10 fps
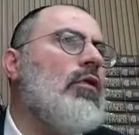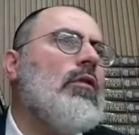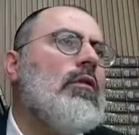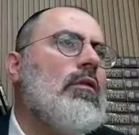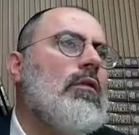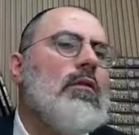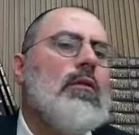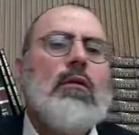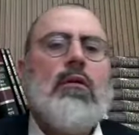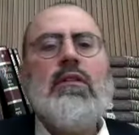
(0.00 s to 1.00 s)
Je suis sûr.
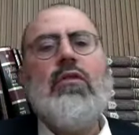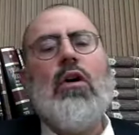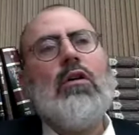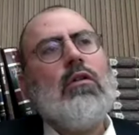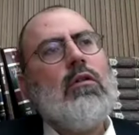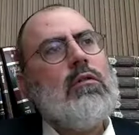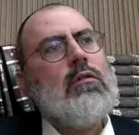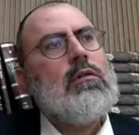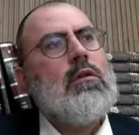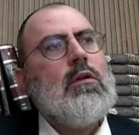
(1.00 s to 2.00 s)
Kif Doc.
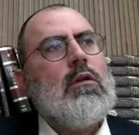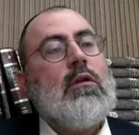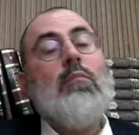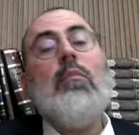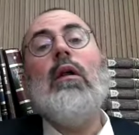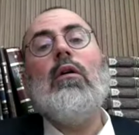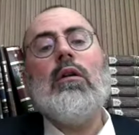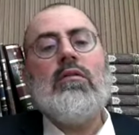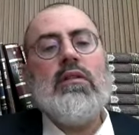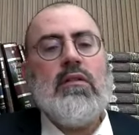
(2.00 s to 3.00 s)
Bah
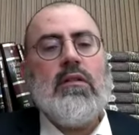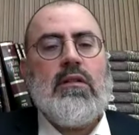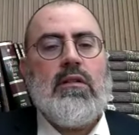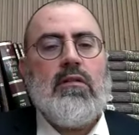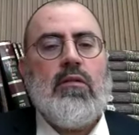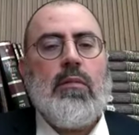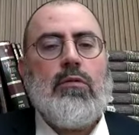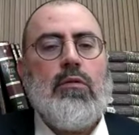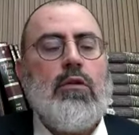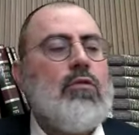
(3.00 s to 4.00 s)
non, David, il s'est dit,
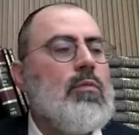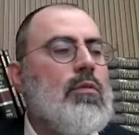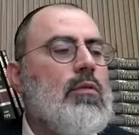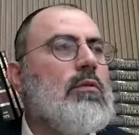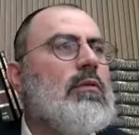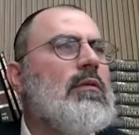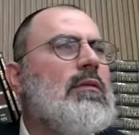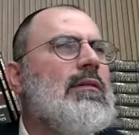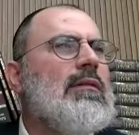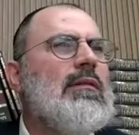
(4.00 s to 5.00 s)
bon, pas tous les jours non plus.
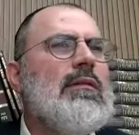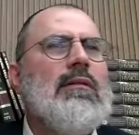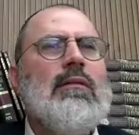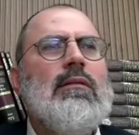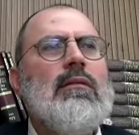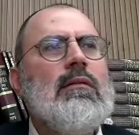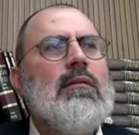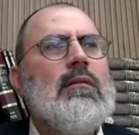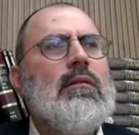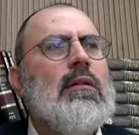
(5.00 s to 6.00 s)
Il
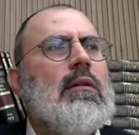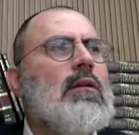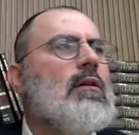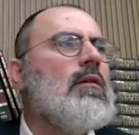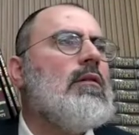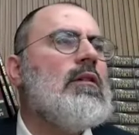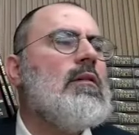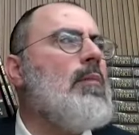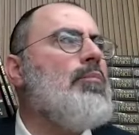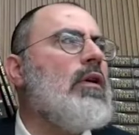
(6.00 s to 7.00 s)
pleut.
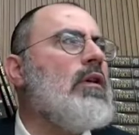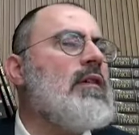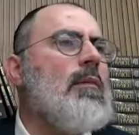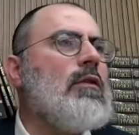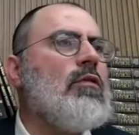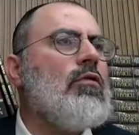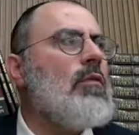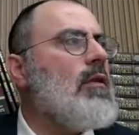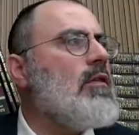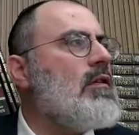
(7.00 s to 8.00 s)
C'est même point
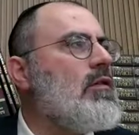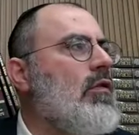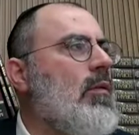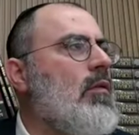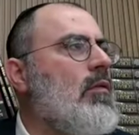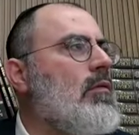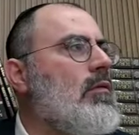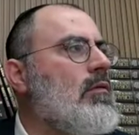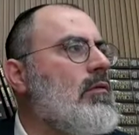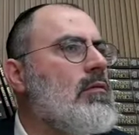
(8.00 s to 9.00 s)
d'exclamation, j'imagine, si vraiment.